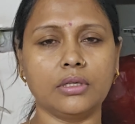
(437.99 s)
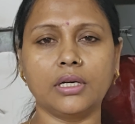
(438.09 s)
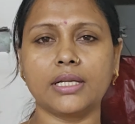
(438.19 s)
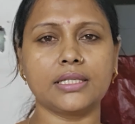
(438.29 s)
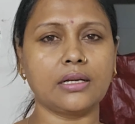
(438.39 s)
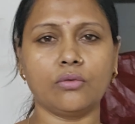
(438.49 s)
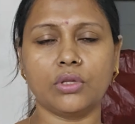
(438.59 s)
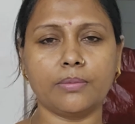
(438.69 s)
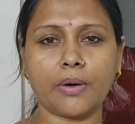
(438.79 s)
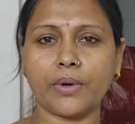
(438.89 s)
নাড়াচাড়া
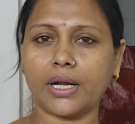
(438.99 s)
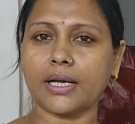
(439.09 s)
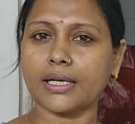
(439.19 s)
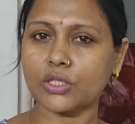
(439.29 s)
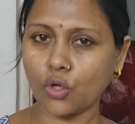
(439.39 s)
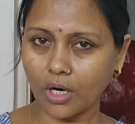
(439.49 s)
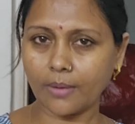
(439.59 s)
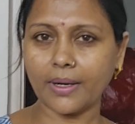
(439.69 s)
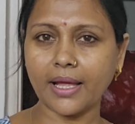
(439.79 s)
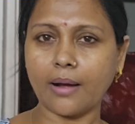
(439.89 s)
করতে পারবো না কারণ
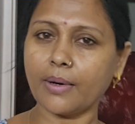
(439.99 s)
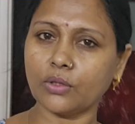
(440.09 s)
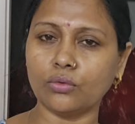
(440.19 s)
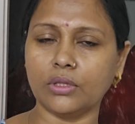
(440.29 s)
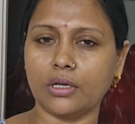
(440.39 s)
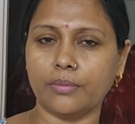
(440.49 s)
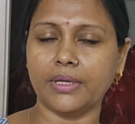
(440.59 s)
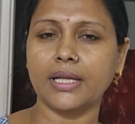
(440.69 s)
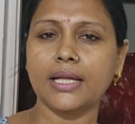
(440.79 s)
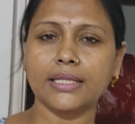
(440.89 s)
সকালবেলায় আবার তুলতে হবে